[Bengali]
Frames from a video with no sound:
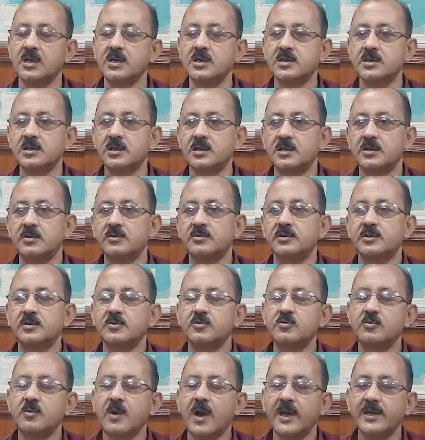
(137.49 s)
সেটা হচ্ছে
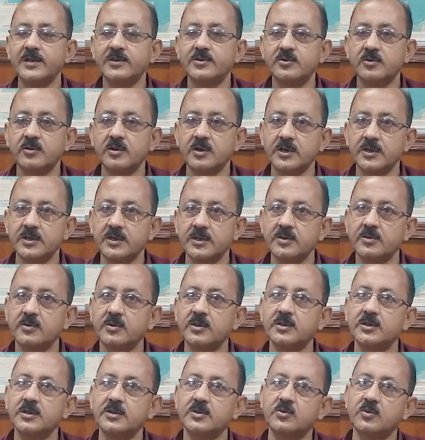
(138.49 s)
খুব আইসোলেটেড
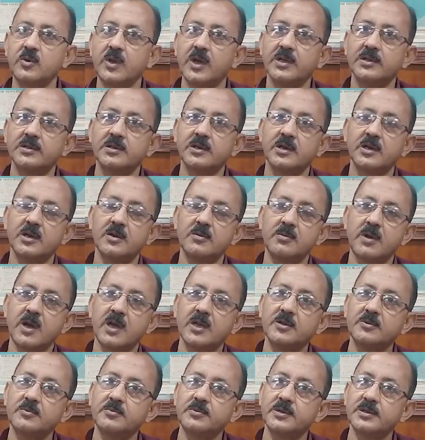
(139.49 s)
রয়েছে দু এক জায়গায়
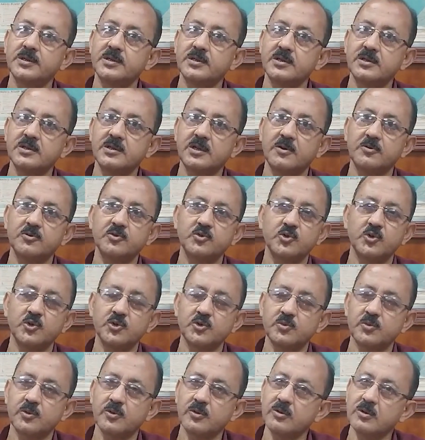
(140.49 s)
ভারী বৃষ্টি সাউথ চব্বিশ
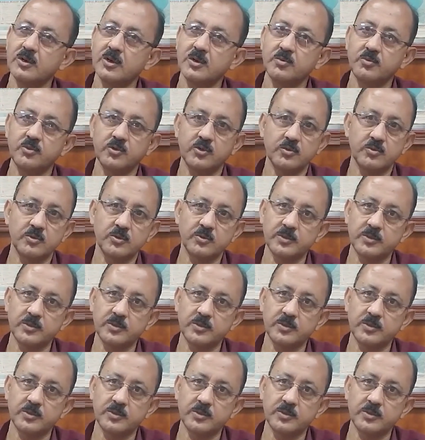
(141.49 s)
পরগনা পূর্ব